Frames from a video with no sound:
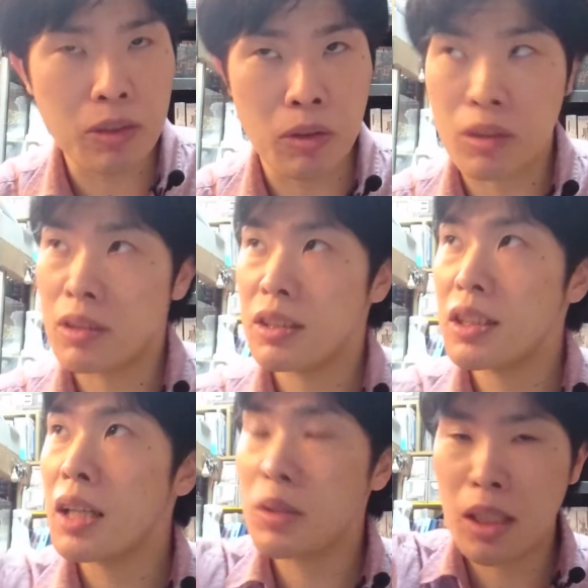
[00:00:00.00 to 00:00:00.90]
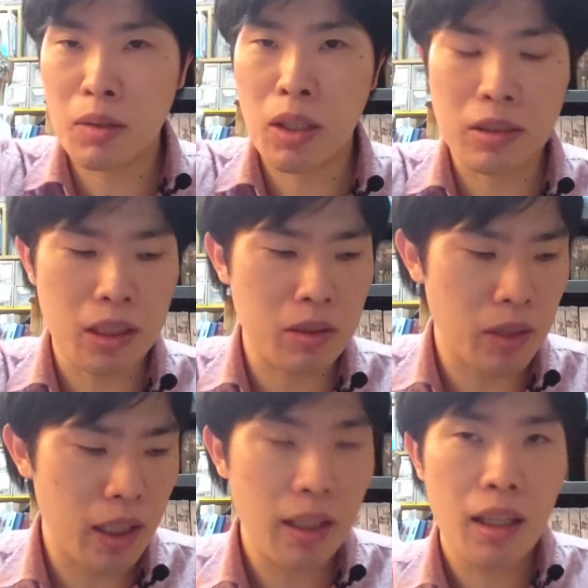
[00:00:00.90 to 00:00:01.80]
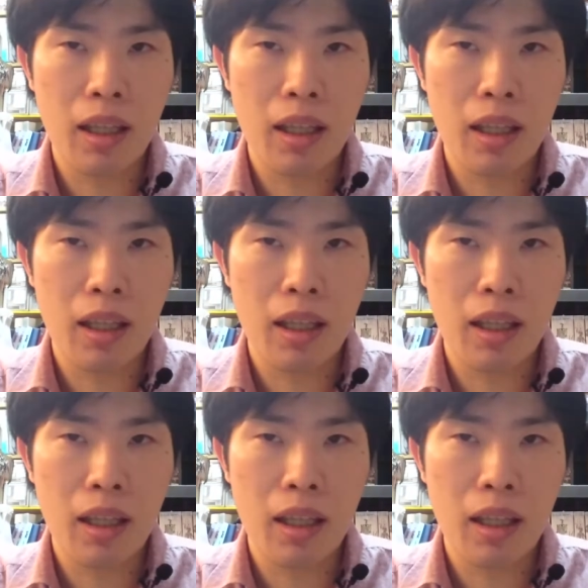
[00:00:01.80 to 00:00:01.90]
そのスタートセットがあるんですよね。